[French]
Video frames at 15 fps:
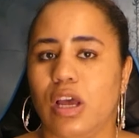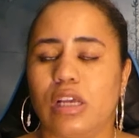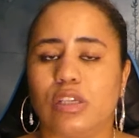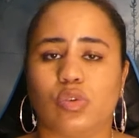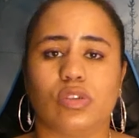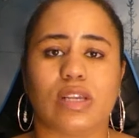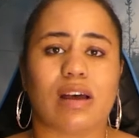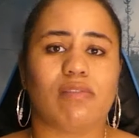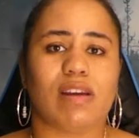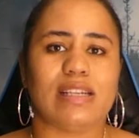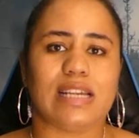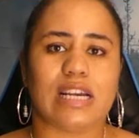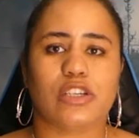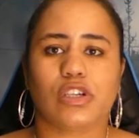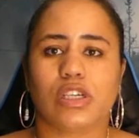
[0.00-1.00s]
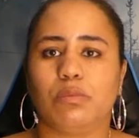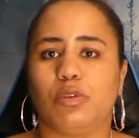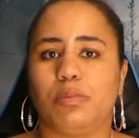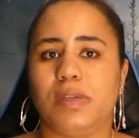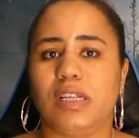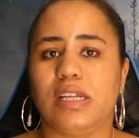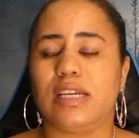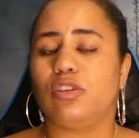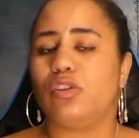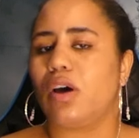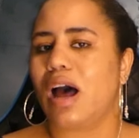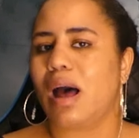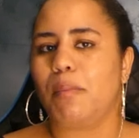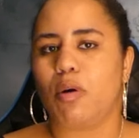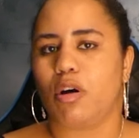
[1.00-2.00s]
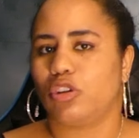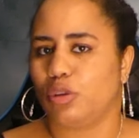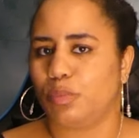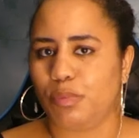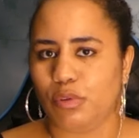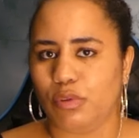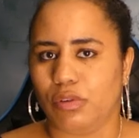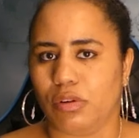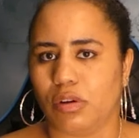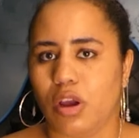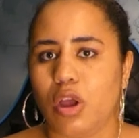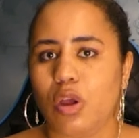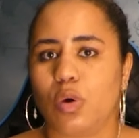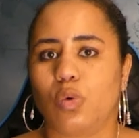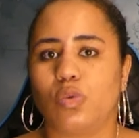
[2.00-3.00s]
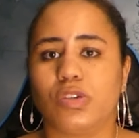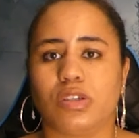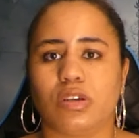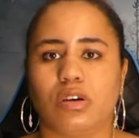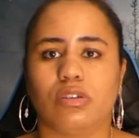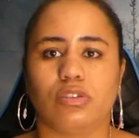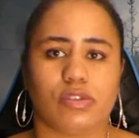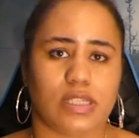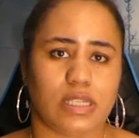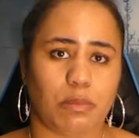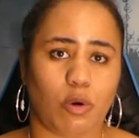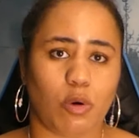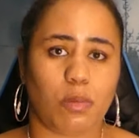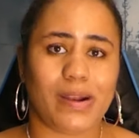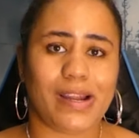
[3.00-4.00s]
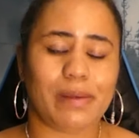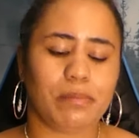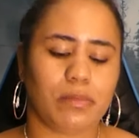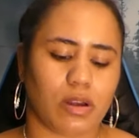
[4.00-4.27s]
Son travail d'agent immobilier ne rapporte plus. Conscient de ses problèmes,